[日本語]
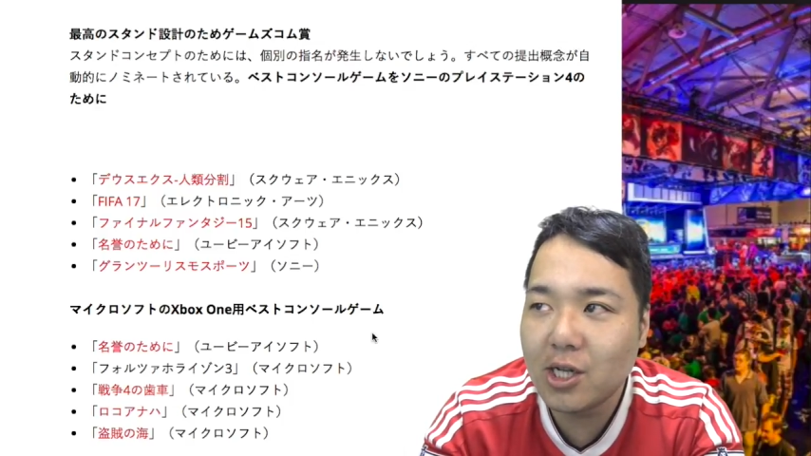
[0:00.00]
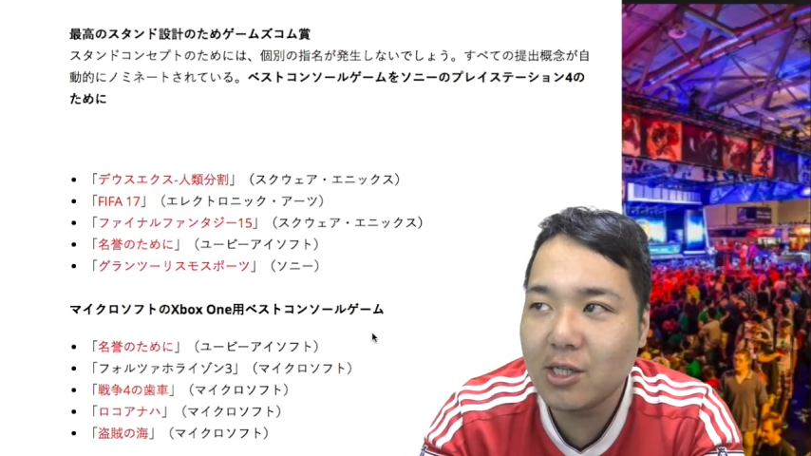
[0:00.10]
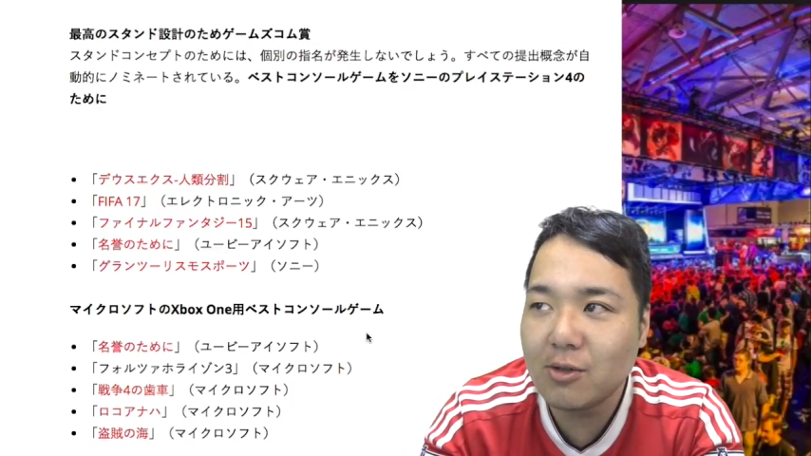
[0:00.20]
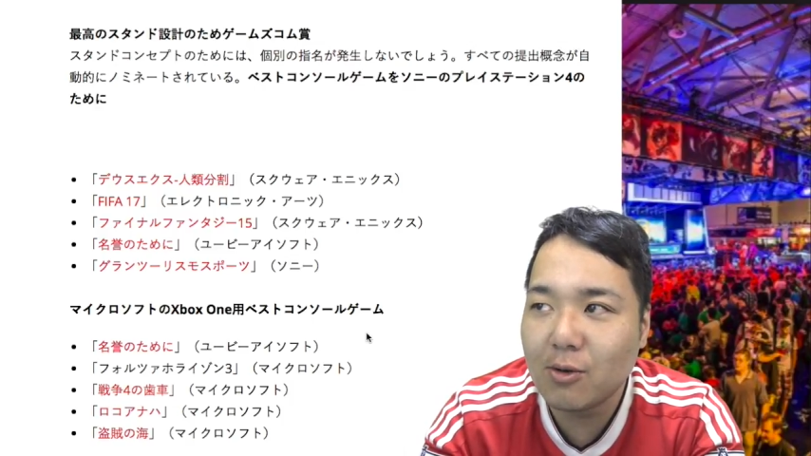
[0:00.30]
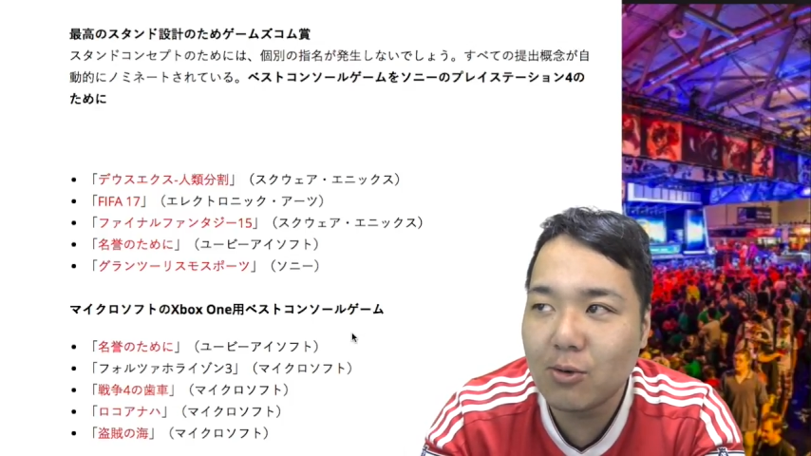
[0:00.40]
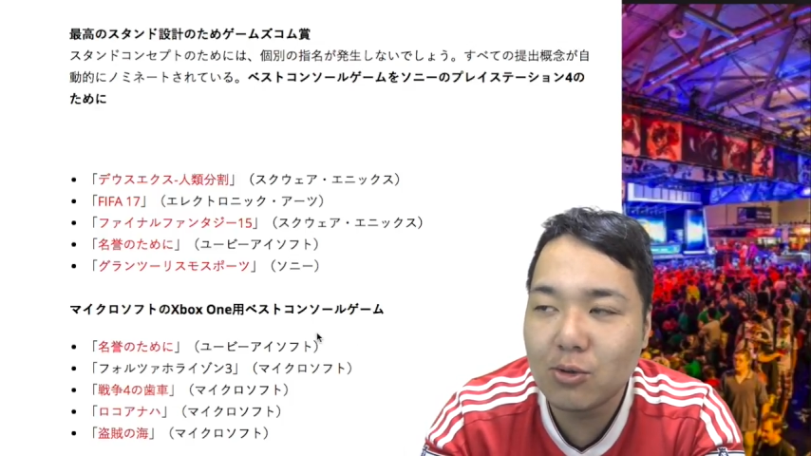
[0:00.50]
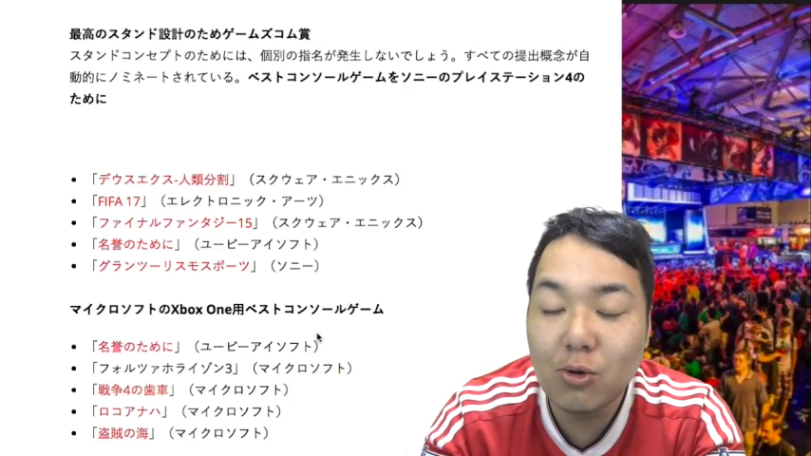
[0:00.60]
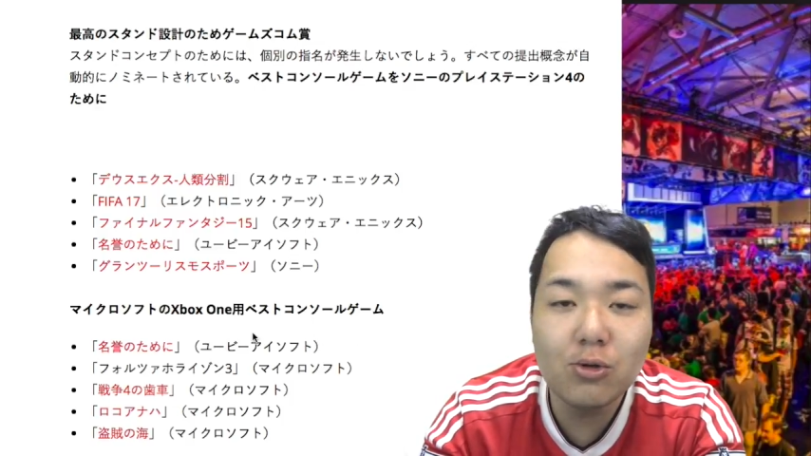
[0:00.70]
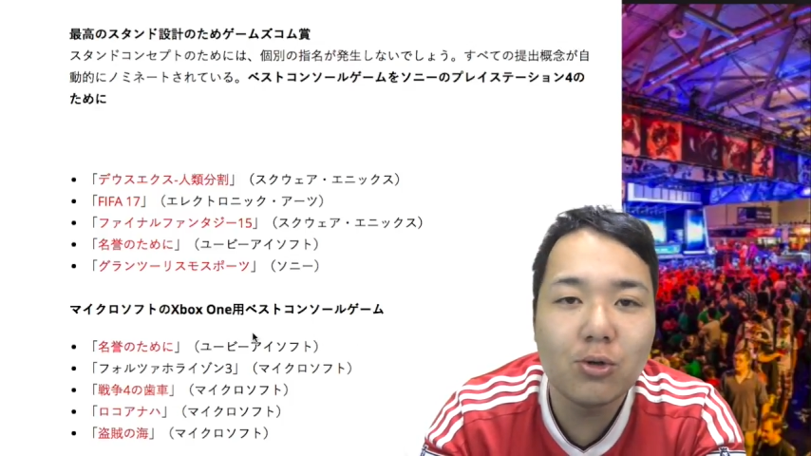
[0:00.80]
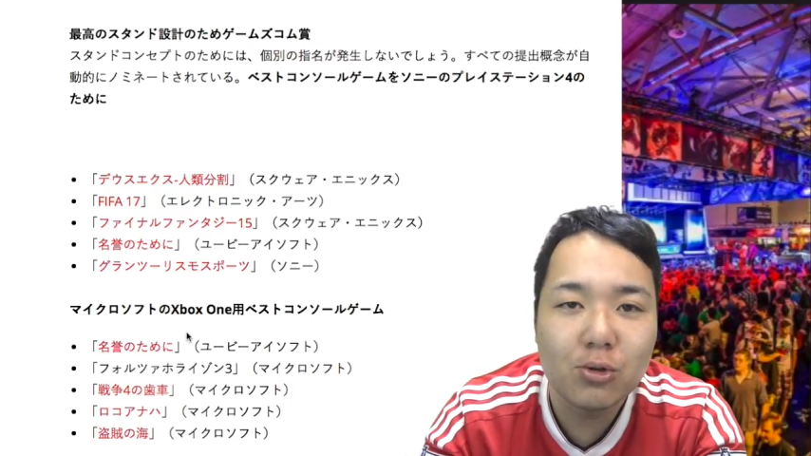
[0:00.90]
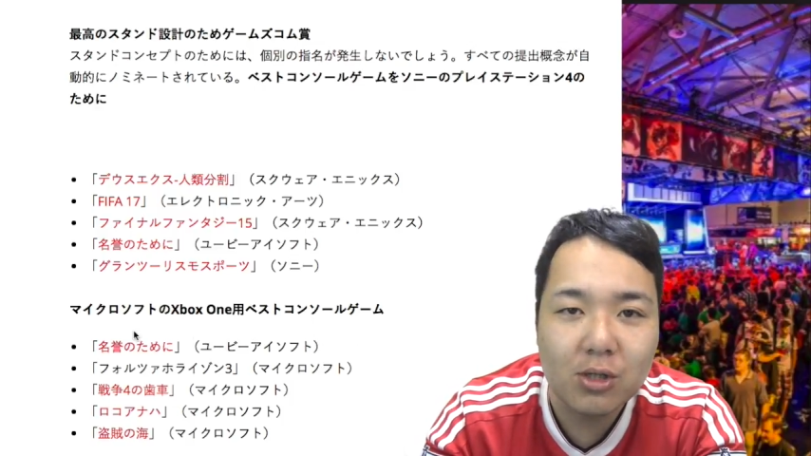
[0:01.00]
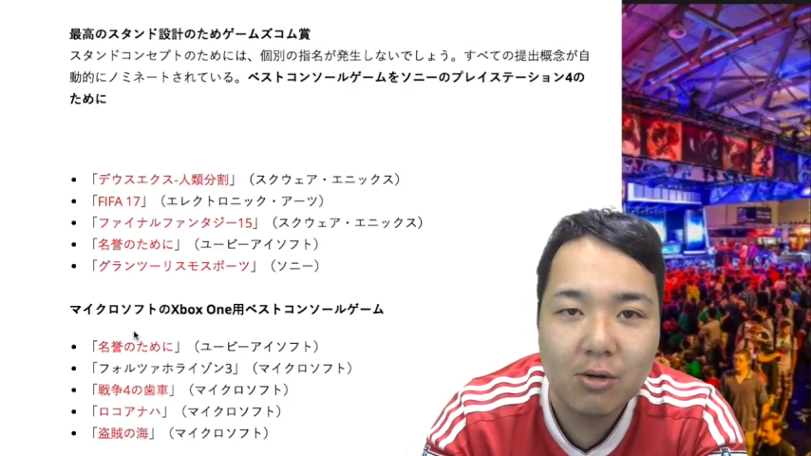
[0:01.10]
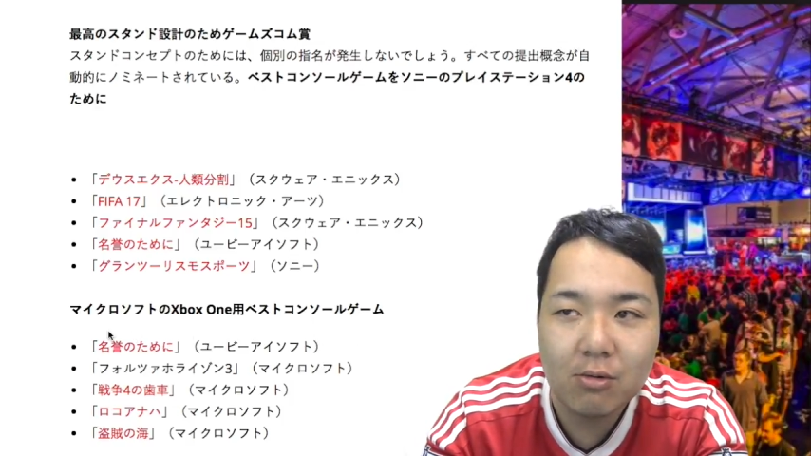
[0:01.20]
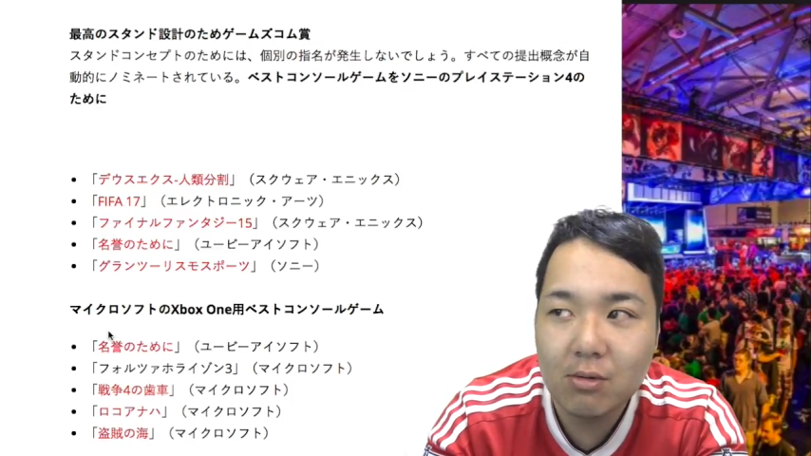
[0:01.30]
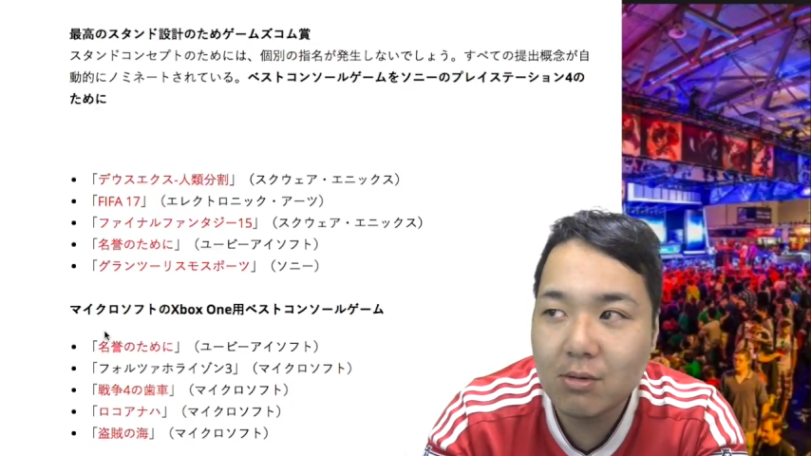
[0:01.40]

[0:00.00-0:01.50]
ないというのはこれどういうことなの